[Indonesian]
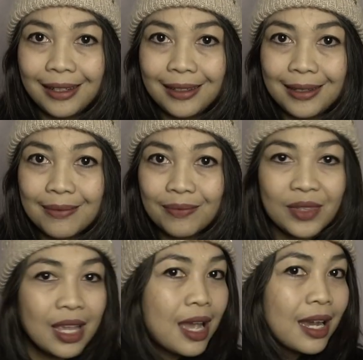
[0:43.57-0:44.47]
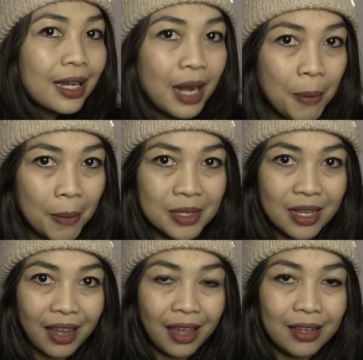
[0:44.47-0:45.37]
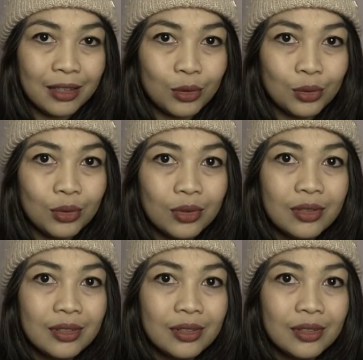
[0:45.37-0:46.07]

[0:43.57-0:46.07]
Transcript: ini. Kenapa bisa kayak gitu?